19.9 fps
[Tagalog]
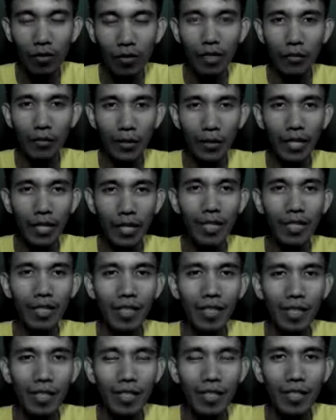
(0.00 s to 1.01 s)
ngayong gabi
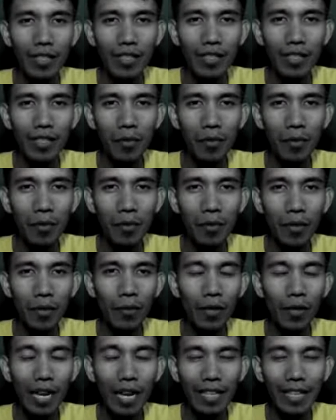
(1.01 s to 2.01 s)
sa
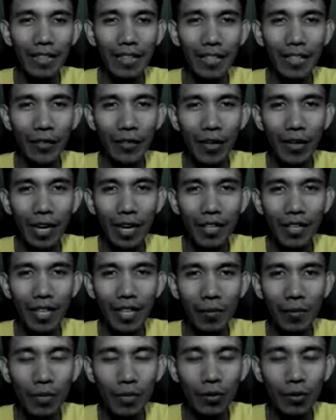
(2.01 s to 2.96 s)
pagpapatuloy ng ating gawain.